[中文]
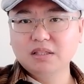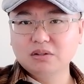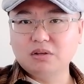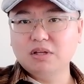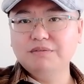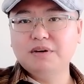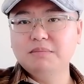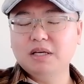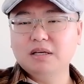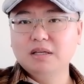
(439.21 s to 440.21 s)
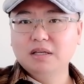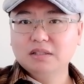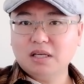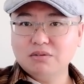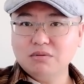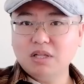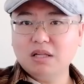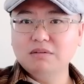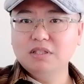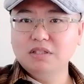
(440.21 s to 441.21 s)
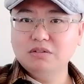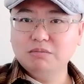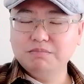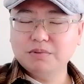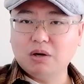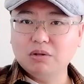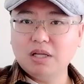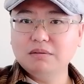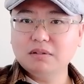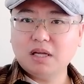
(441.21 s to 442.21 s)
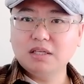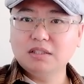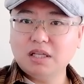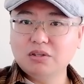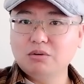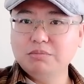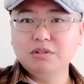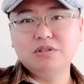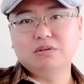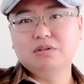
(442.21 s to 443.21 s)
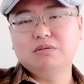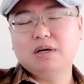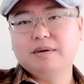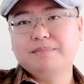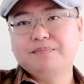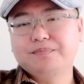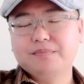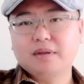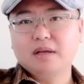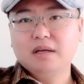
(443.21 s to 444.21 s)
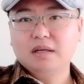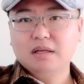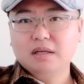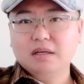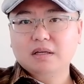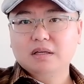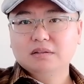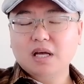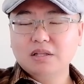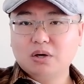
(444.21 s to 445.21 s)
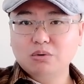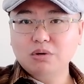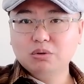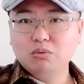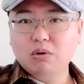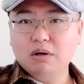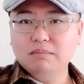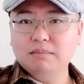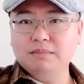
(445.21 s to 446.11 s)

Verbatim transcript: 弹道导弹方面啊，它最大的问题就是导弹它这个弹头不能小型化，弹头越多，